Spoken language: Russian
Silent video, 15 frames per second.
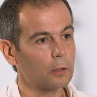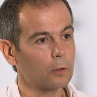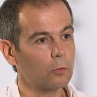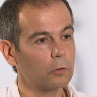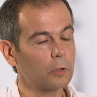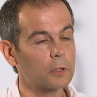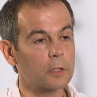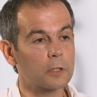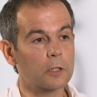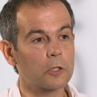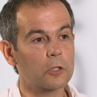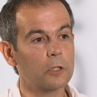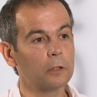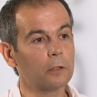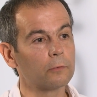находится
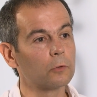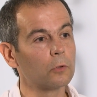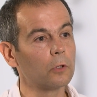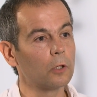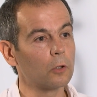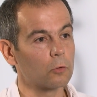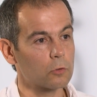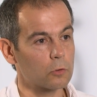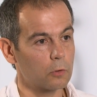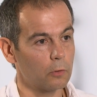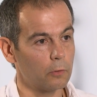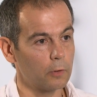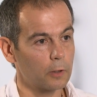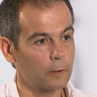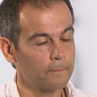совершенно в других
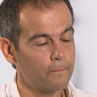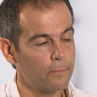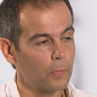условиях.